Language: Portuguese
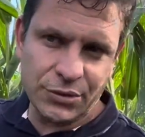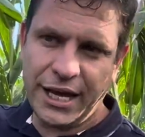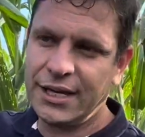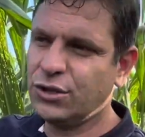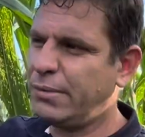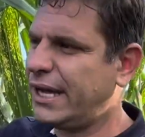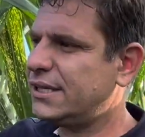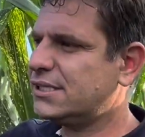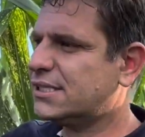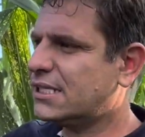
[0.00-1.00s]
né? Tomar a
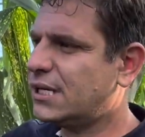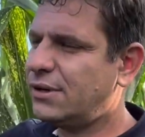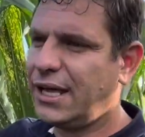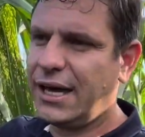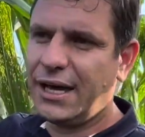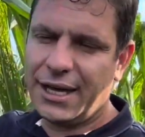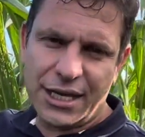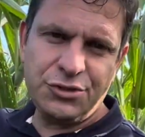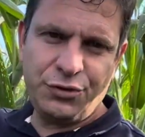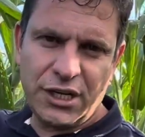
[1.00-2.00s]
decisão ela é, ela é
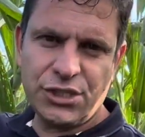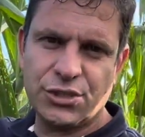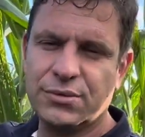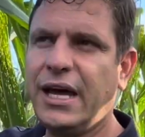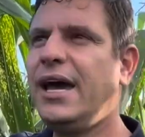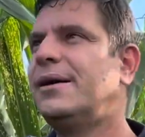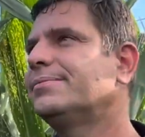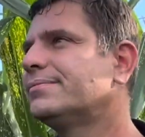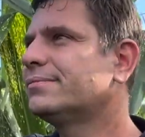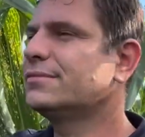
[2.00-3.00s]
difícil, né?
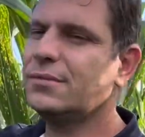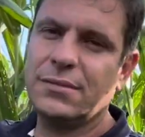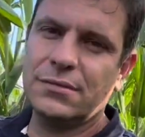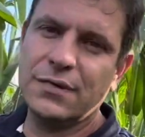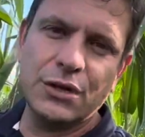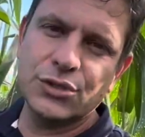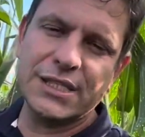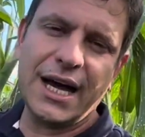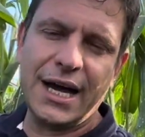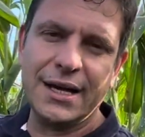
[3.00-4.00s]
Hum, vai
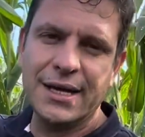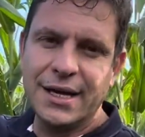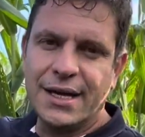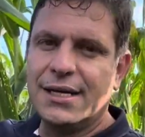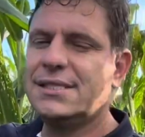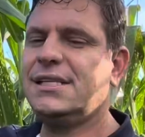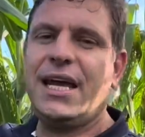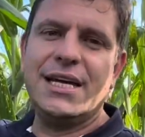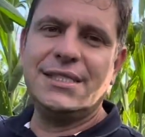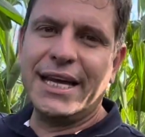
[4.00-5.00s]
custar
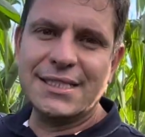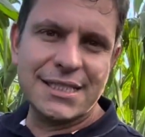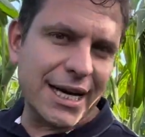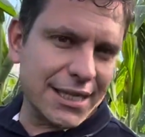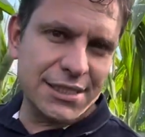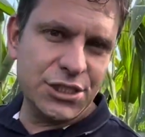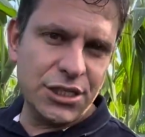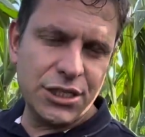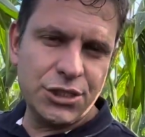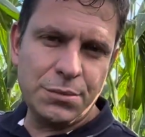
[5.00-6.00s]
6, 7 sacas
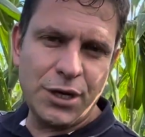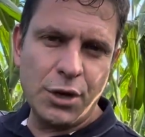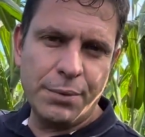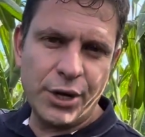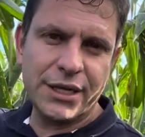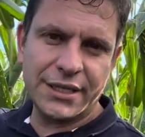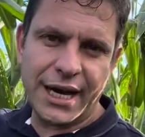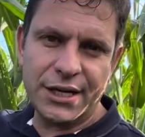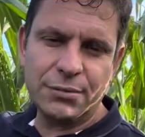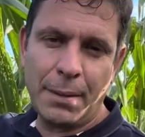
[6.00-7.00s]
de, de, milho por
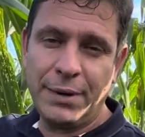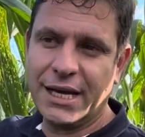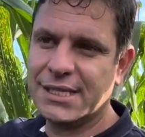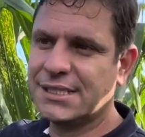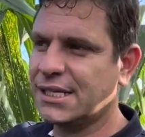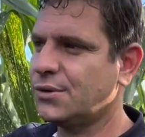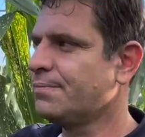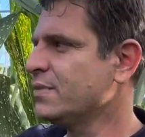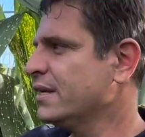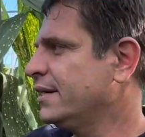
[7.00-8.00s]
hectare uma aplicação.
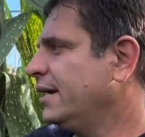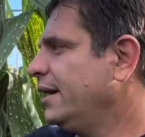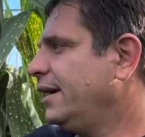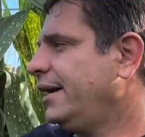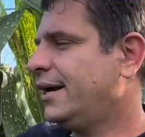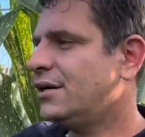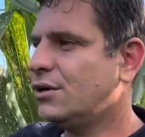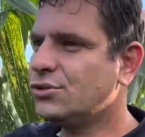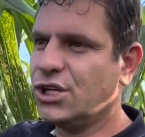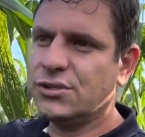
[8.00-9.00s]
É,
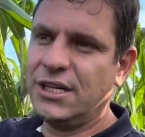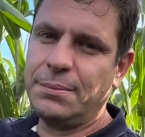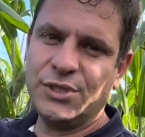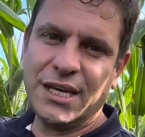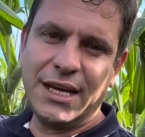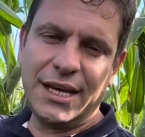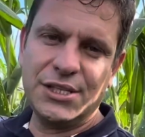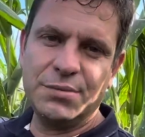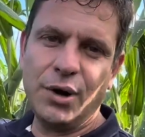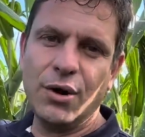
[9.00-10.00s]
eu digo sempre o
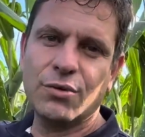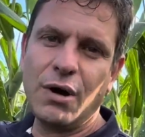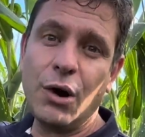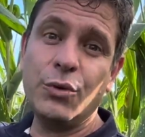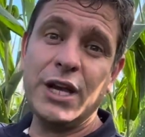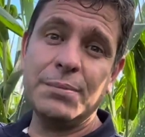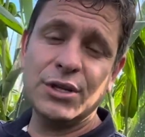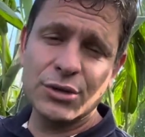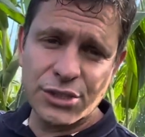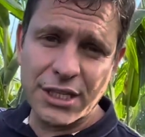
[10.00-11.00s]
seguinte: bom, qual o
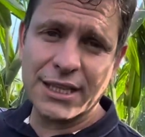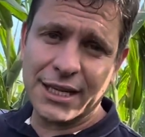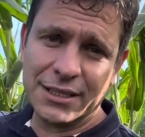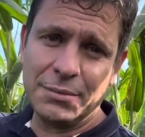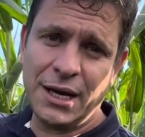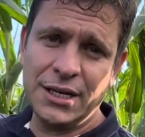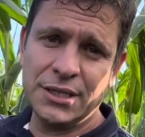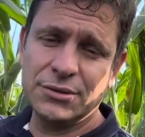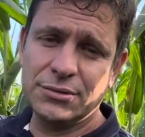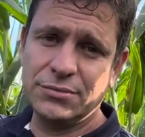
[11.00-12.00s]
híbrido que você está
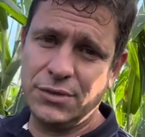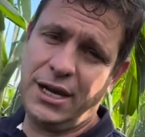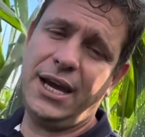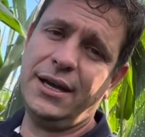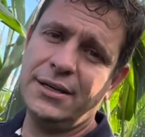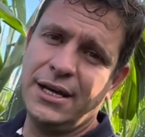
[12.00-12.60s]
trabalhando? É,